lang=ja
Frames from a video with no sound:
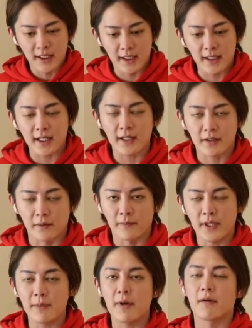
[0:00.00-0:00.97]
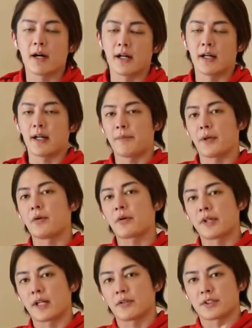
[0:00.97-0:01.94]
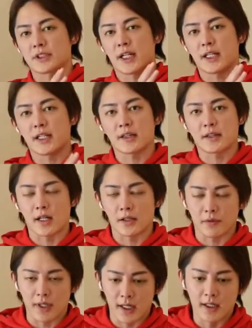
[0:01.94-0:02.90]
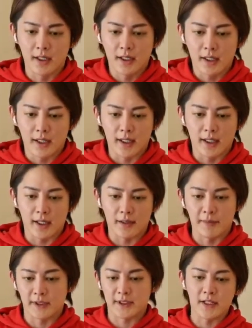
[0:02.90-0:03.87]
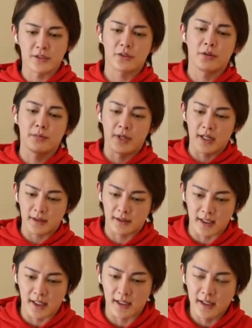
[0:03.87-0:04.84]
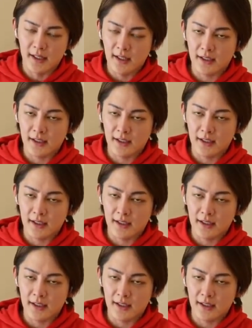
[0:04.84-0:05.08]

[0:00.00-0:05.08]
えだけど、今は、えやっぱコロナの時代だったりとか、えー、まあ、戦争もあって、